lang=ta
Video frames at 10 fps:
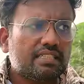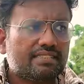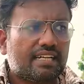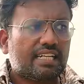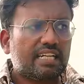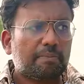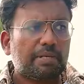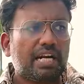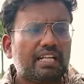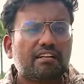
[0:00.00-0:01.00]
இந்த சட்டைக்கு
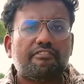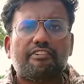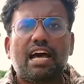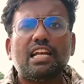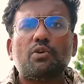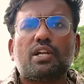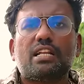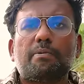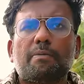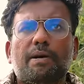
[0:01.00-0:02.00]
பின்னாடி இருக்க வேல்யூ
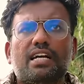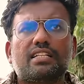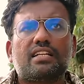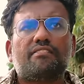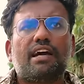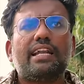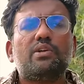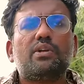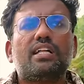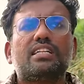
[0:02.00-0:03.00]
நிறைய பேர் பார்க்கறது இல்லை
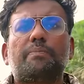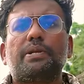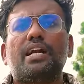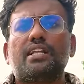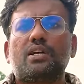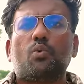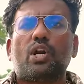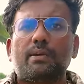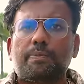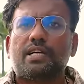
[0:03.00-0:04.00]
வேல்யூனா அதுக்கு பின்னாடி இருக்க
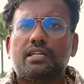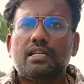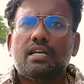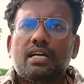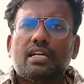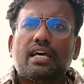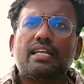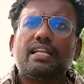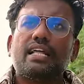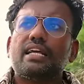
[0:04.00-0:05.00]
உழைப்பு
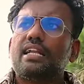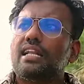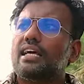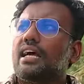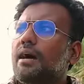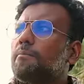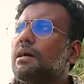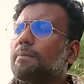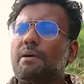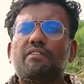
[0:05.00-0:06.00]
நிறைய நேரங்களில்
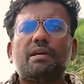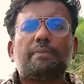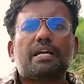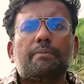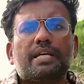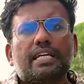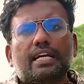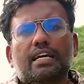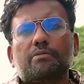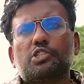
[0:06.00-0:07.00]
அம்மா அப்பாவே இப்போலாம் இப்படி
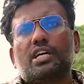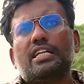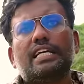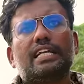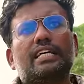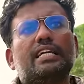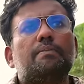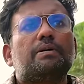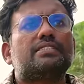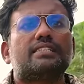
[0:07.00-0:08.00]
கேட்க ஆரம்பிச்சோம் நீ எனக்கு
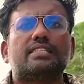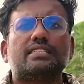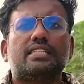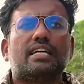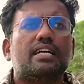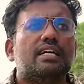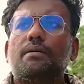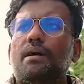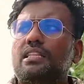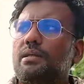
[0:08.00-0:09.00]
என்ன பெருசாக செஞ்சுட்ட
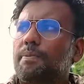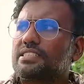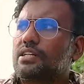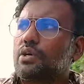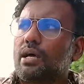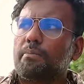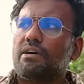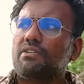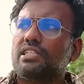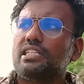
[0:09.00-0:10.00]
இந்த அந்த பர்சனோட
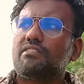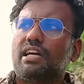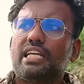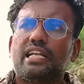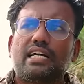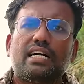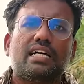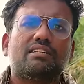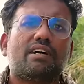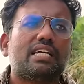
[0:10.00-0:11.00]
அம்மா வந்து இதை
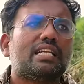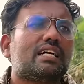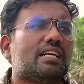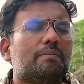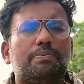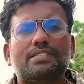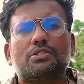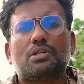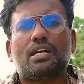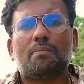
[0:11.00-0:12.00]
வாங்கியிருக்காங்க அதை வாங்கியிருக்காங்க நான் எப்பயே
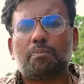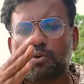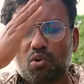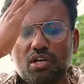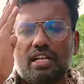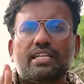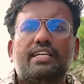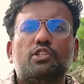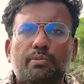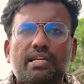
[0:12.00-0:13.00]
சொல்கிறேன்னா
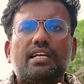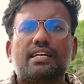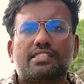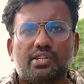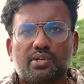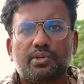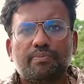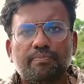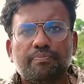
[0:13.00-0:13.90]
பொருளில் எதுவுமே இல்லடா சொல்லும்